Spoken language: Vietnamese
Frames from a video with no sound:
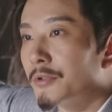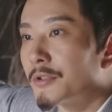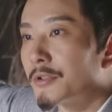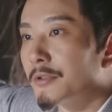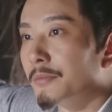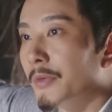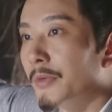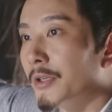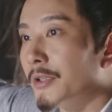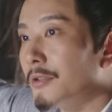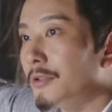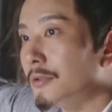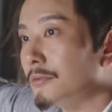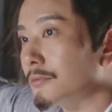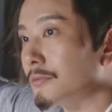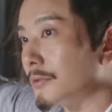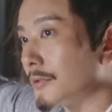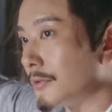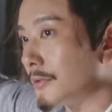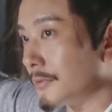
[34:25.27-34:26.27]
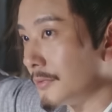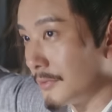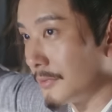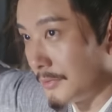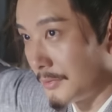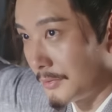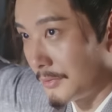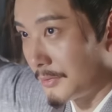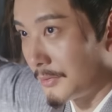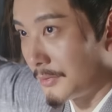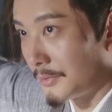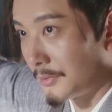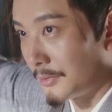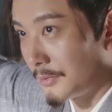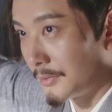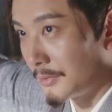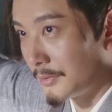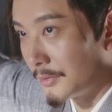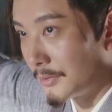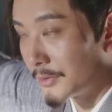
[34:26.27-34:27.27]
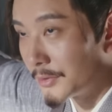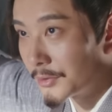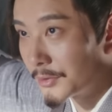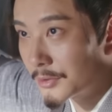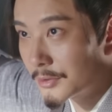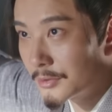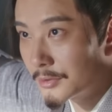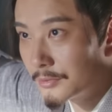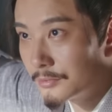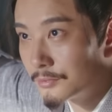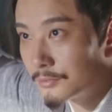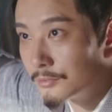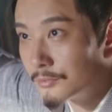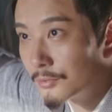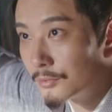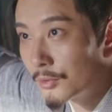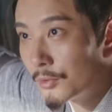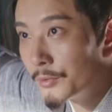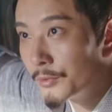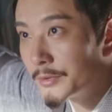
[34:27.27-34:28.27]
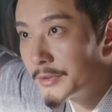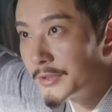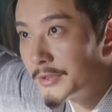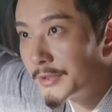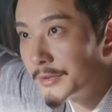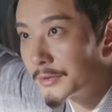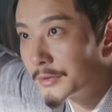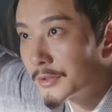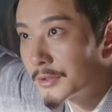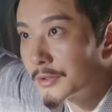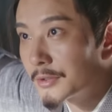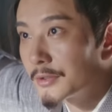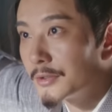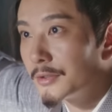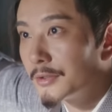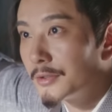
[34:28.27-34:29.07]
Không phải là ngươi không có võ công, mà là